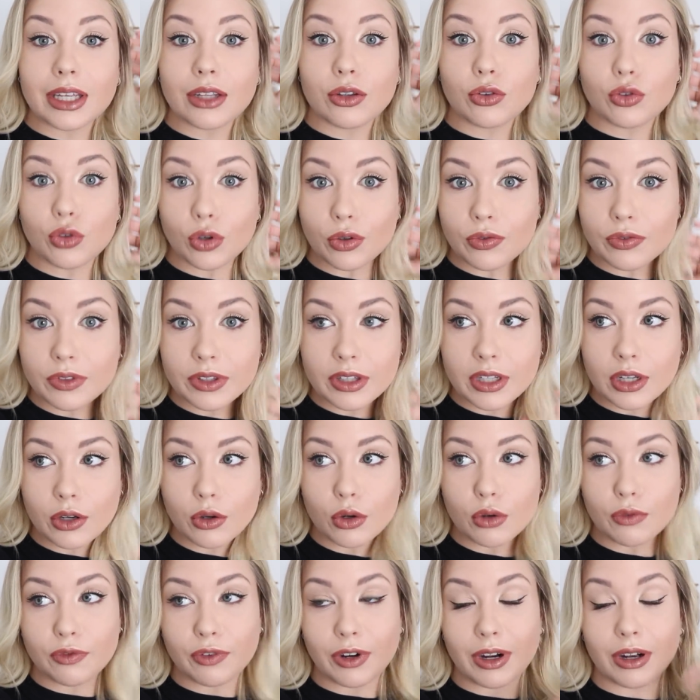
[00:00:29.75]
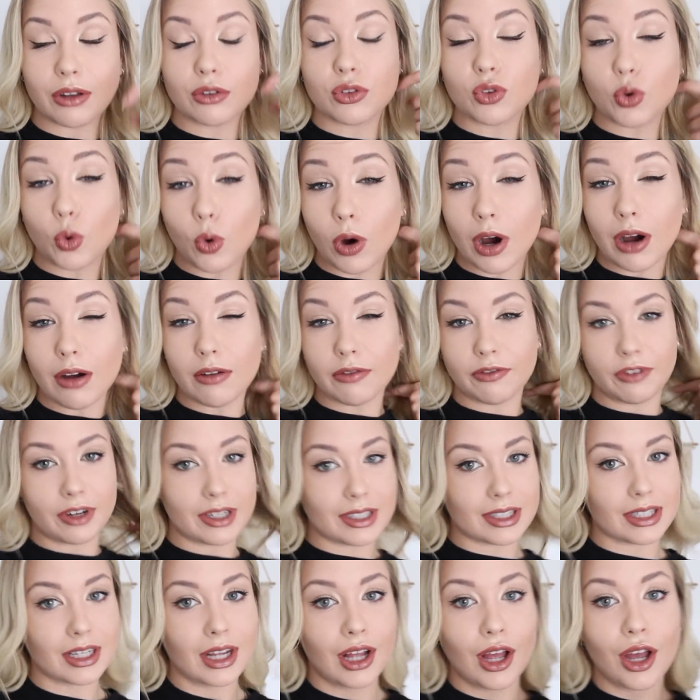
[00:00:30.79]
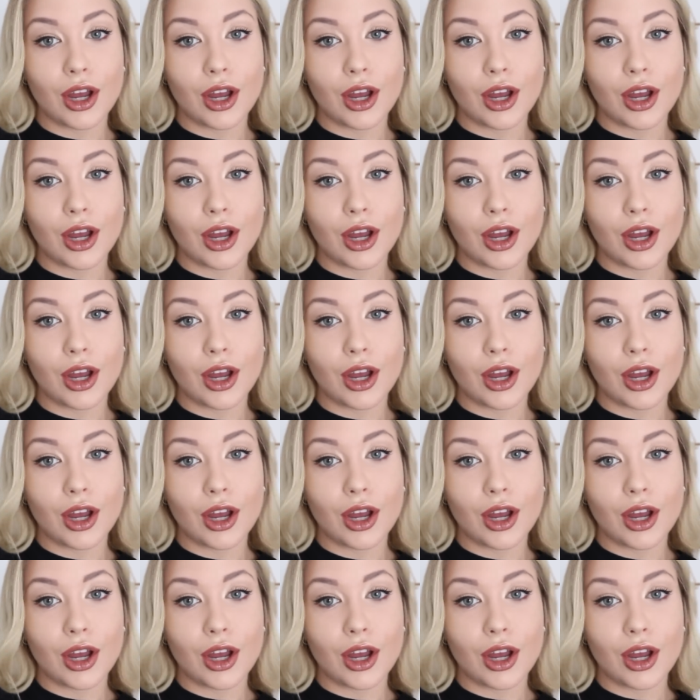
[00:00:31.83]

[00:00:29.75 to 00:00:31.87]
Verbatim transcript: deux vidéos, enfin trois en fait,